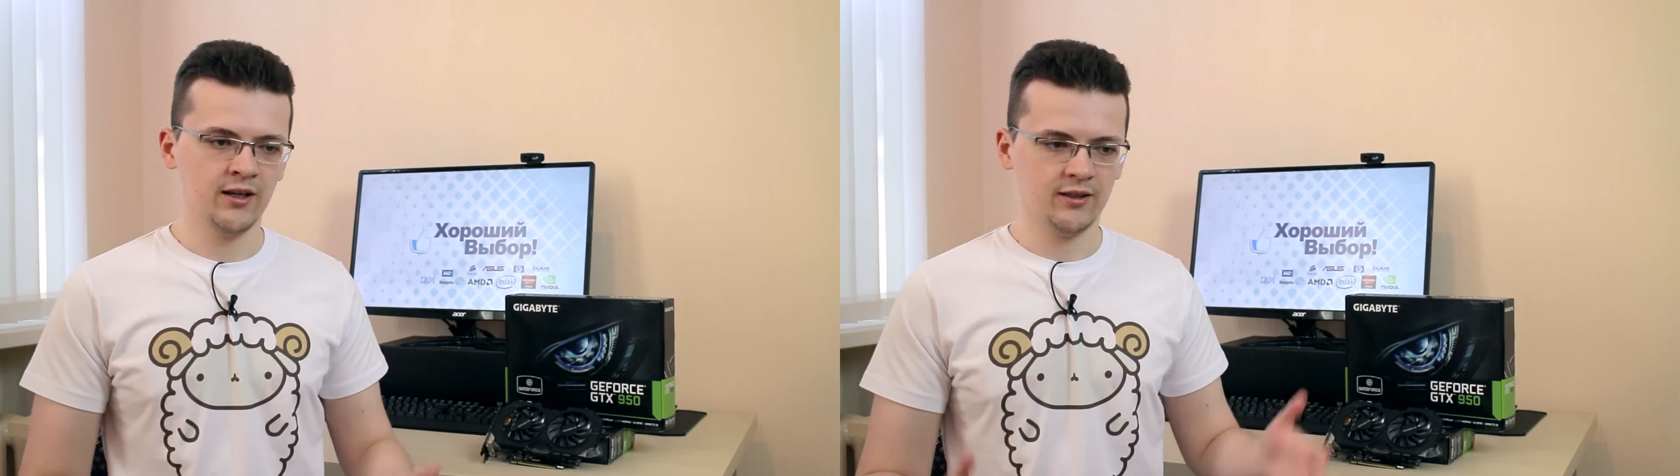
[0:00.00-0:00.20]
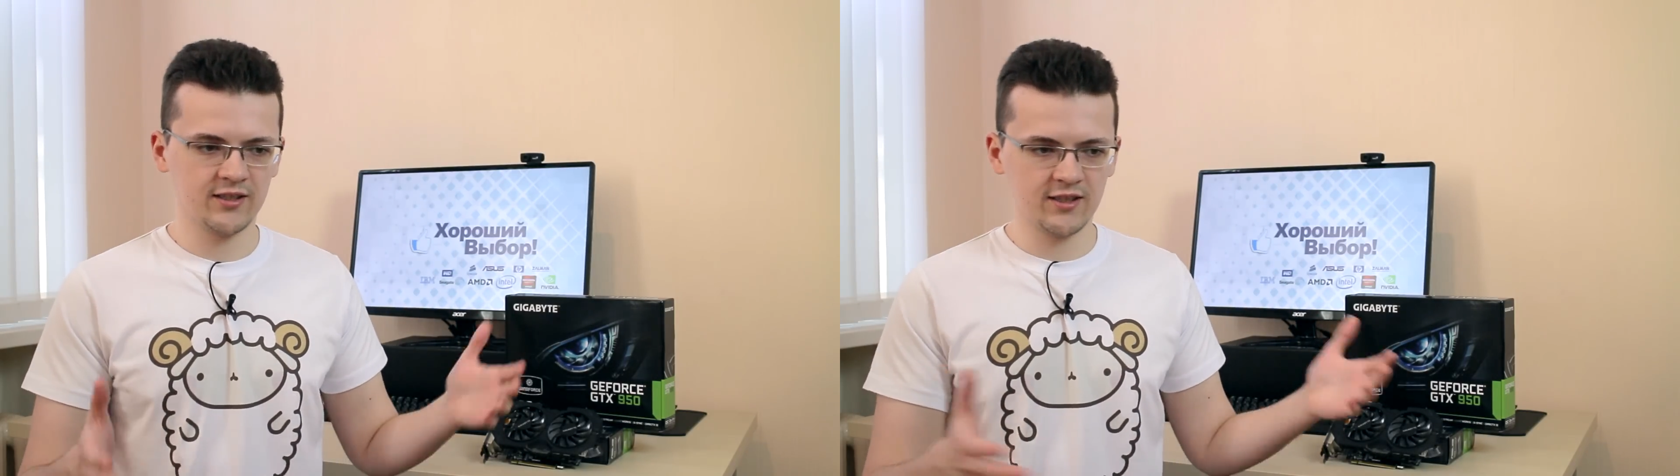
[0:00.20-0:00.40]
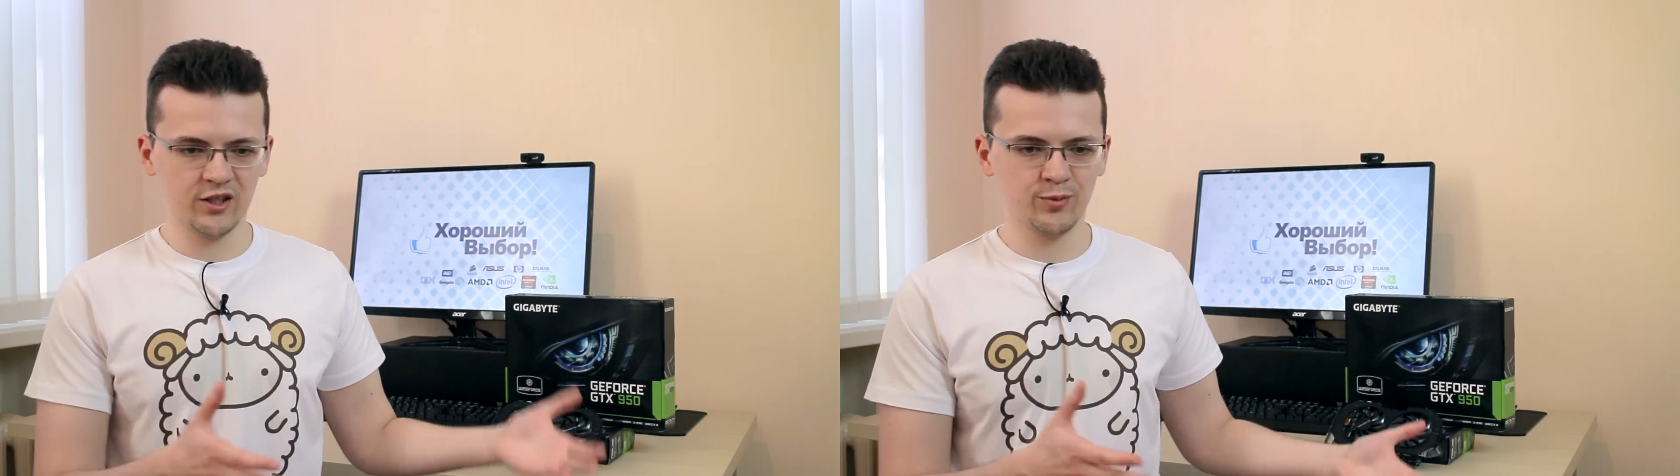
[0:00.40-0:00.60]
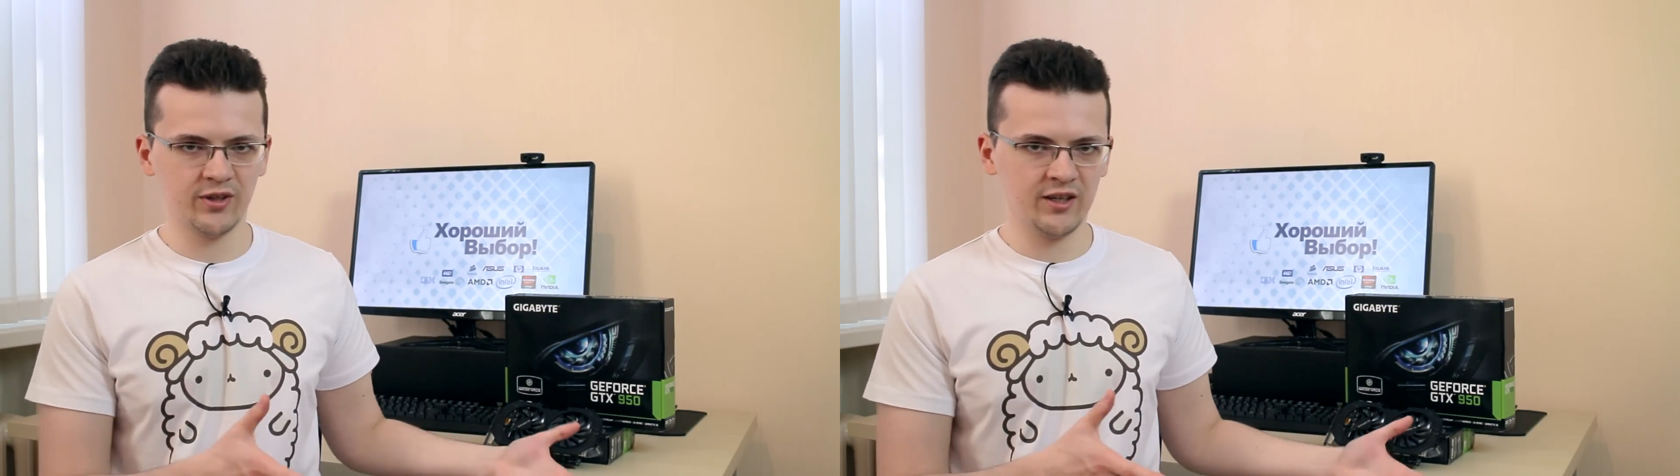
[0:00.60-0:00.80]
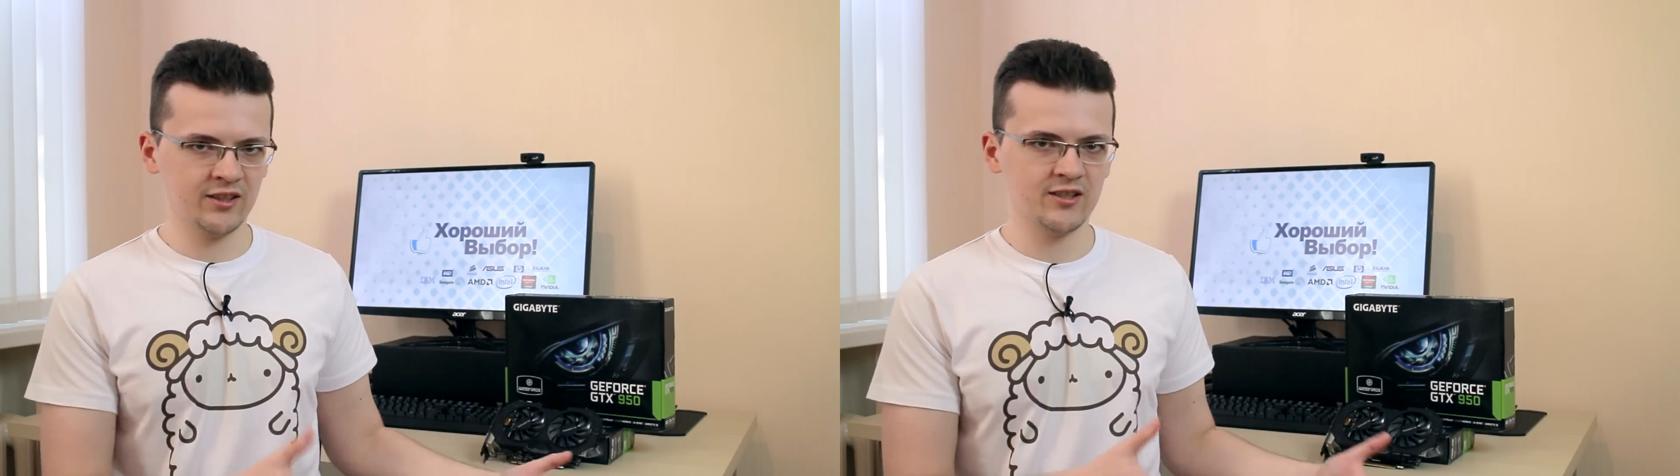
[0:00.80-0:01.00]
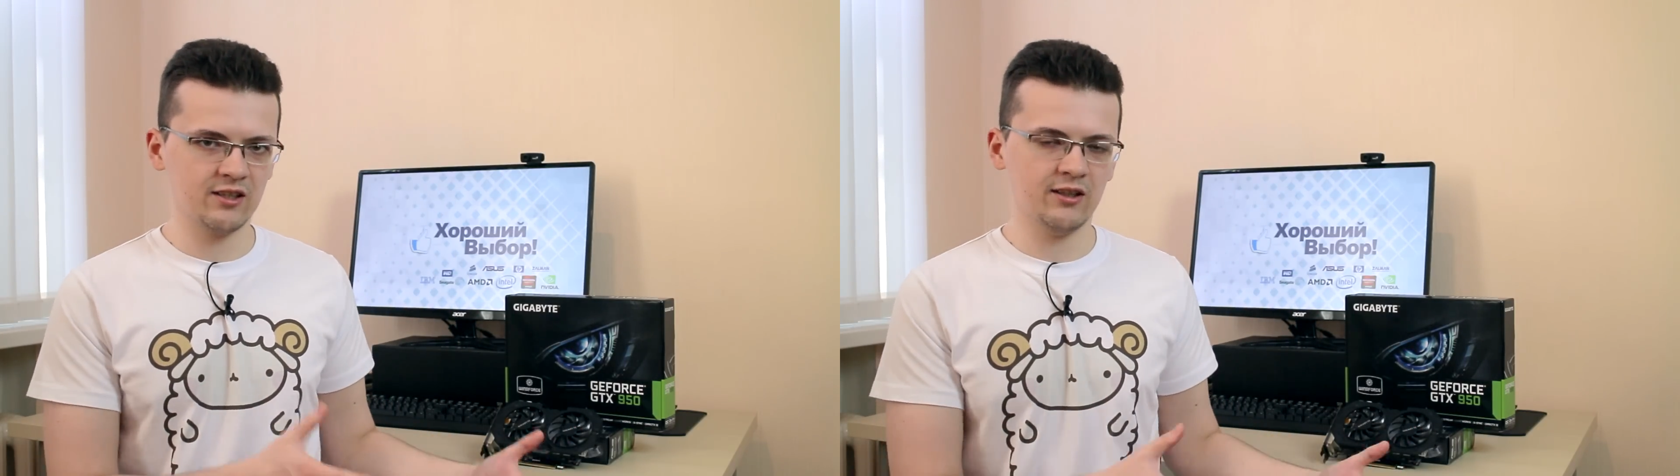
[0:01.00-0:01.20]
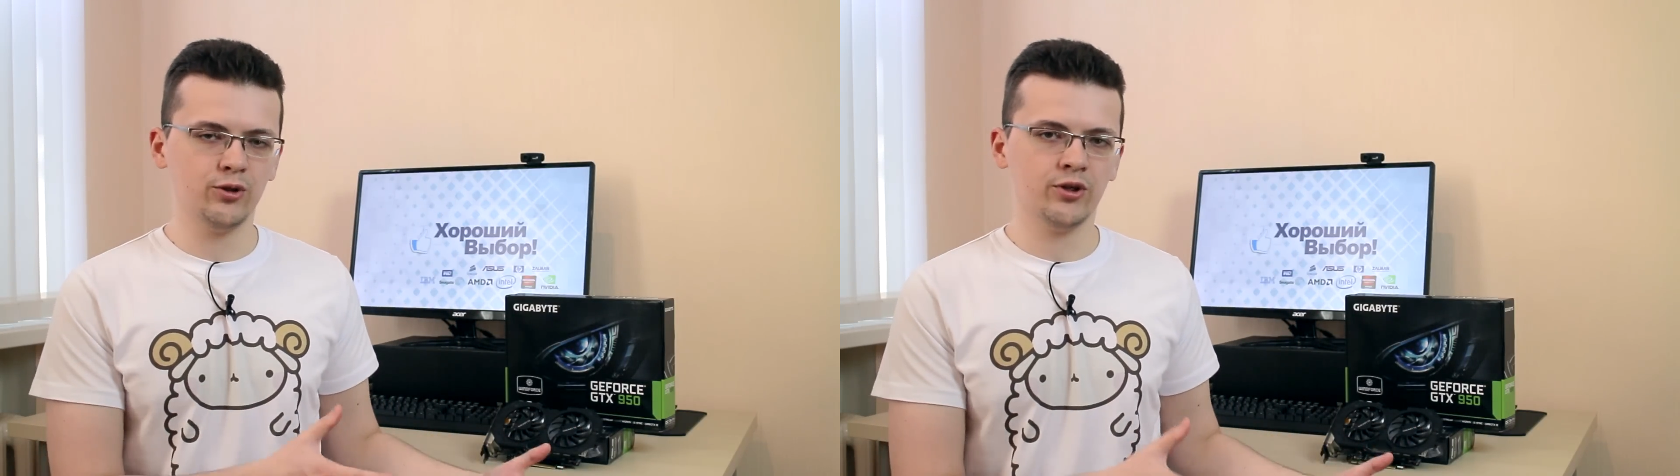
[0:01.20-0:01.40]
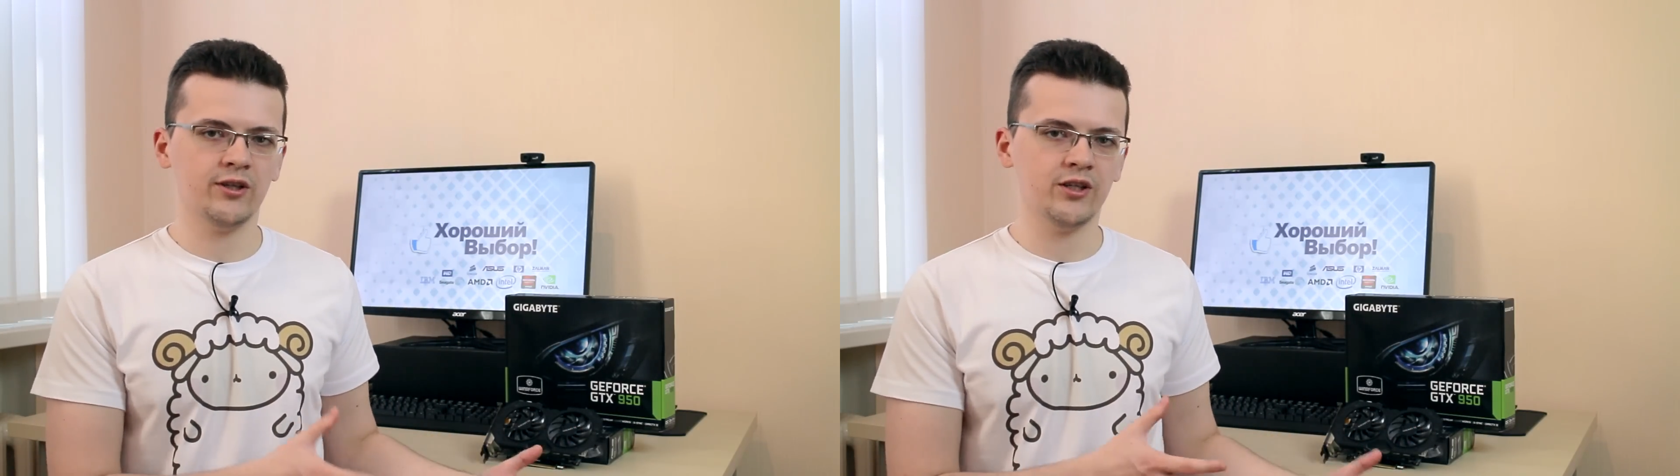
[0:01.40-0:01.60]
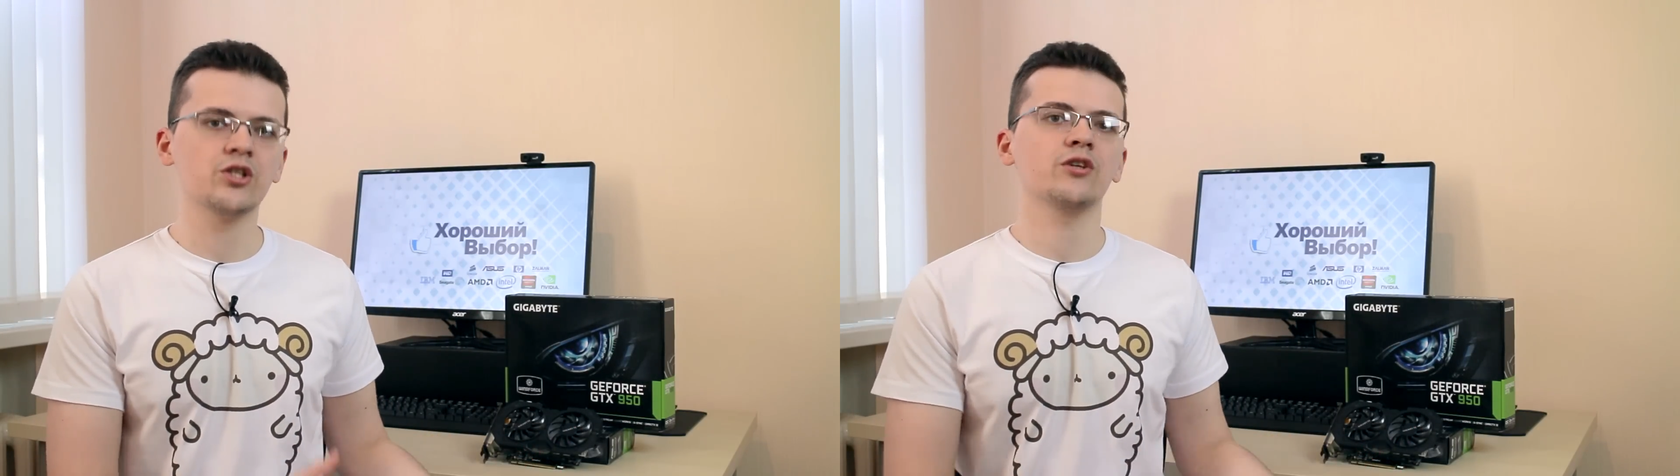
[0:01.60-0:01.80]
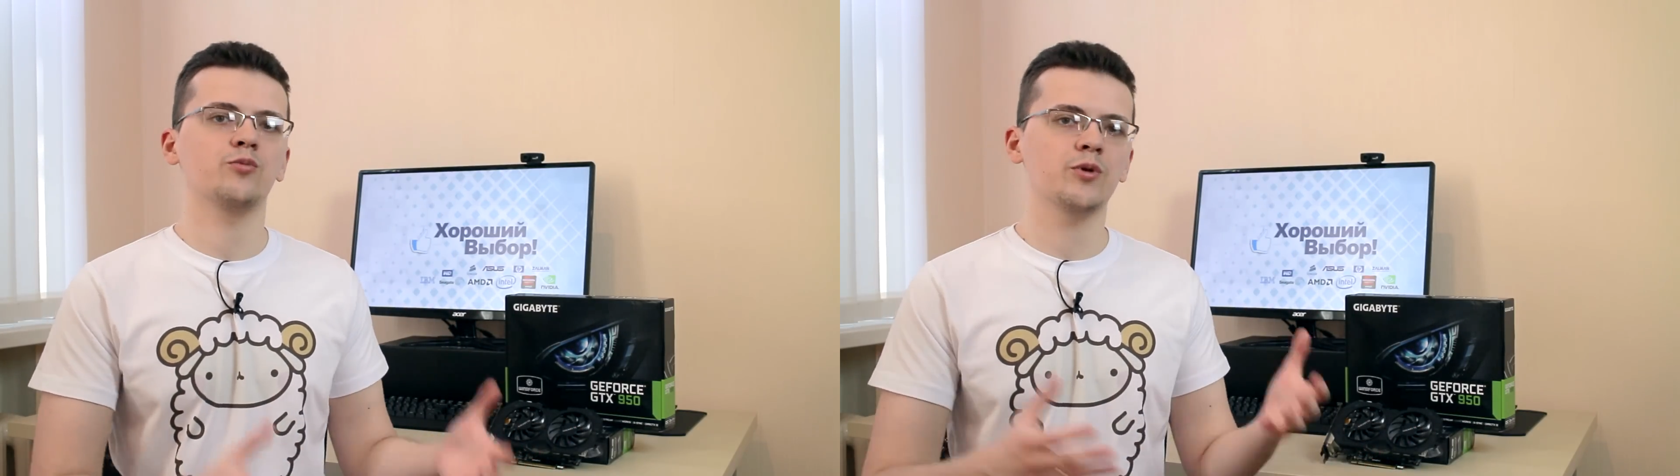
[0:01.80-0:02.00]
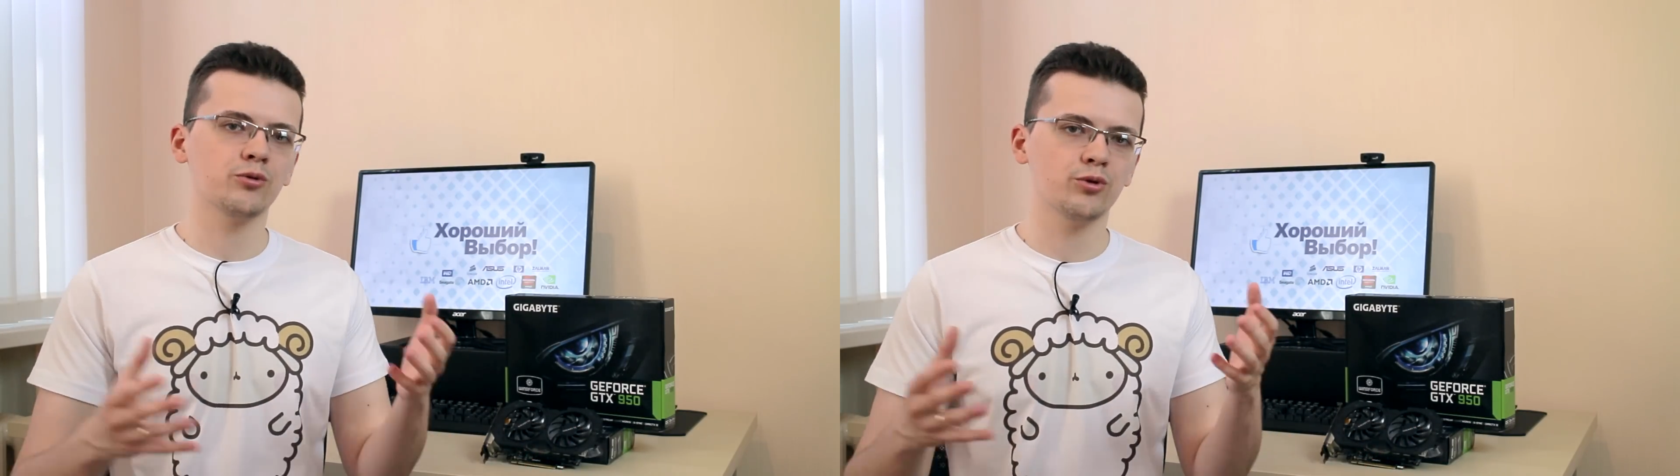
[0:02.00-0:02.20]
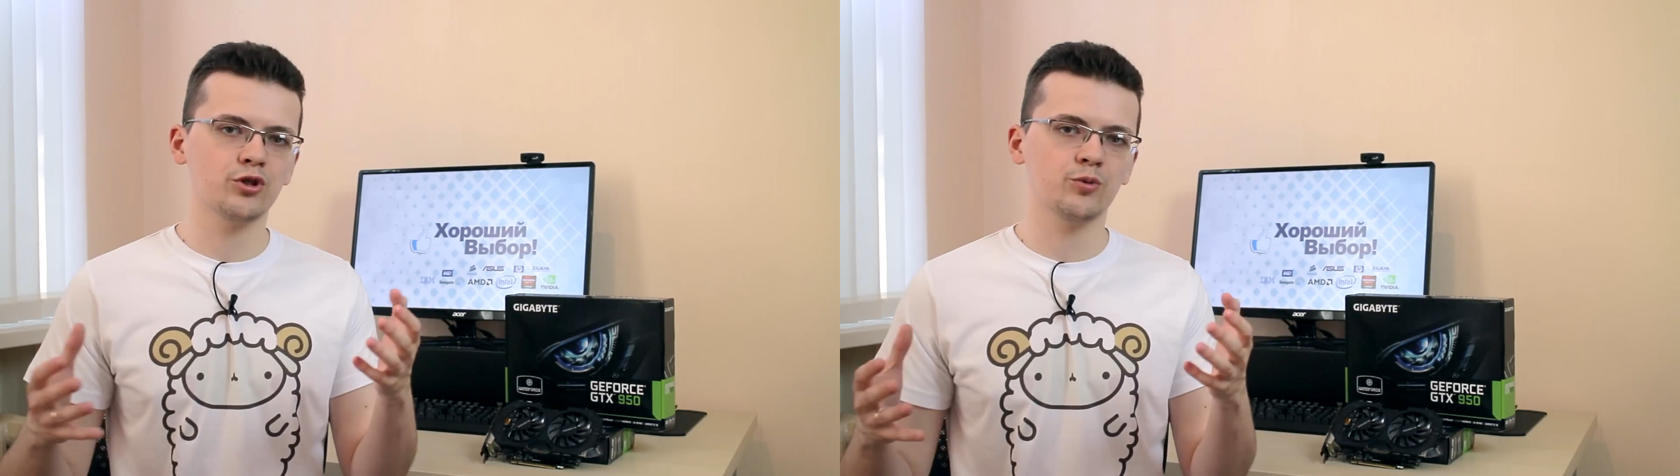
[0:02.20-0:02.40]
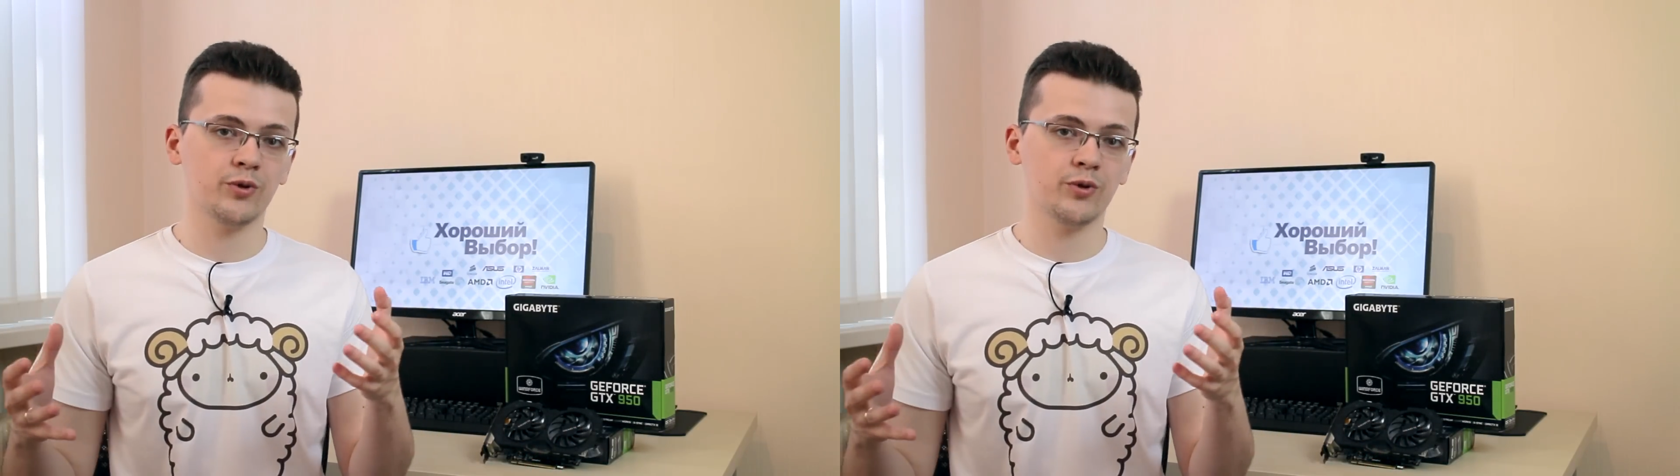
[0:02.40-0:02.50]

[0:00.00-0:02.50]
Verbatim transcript: Казалось бы, эта технология должна в первую очередь